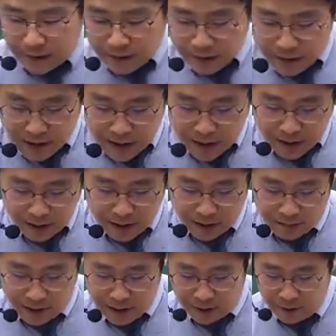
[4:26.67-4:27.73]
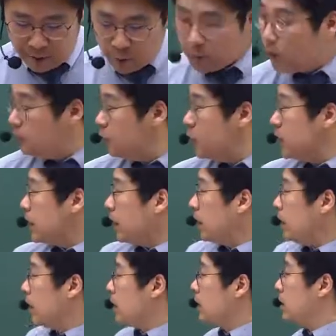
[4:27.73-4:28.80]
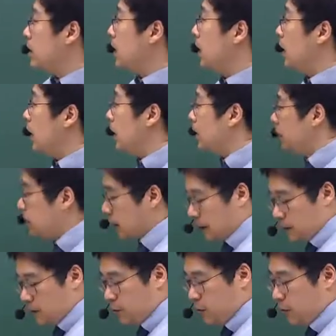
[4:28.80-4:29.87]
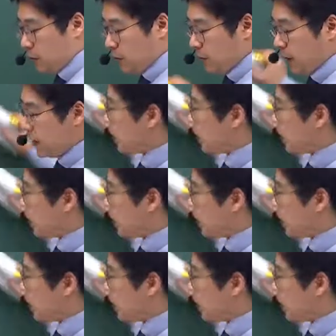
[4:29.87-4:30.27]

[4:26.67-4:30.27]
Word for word: 자, 그 다음에 육 번 문제. 자, 요거 계산 문제 오랜만에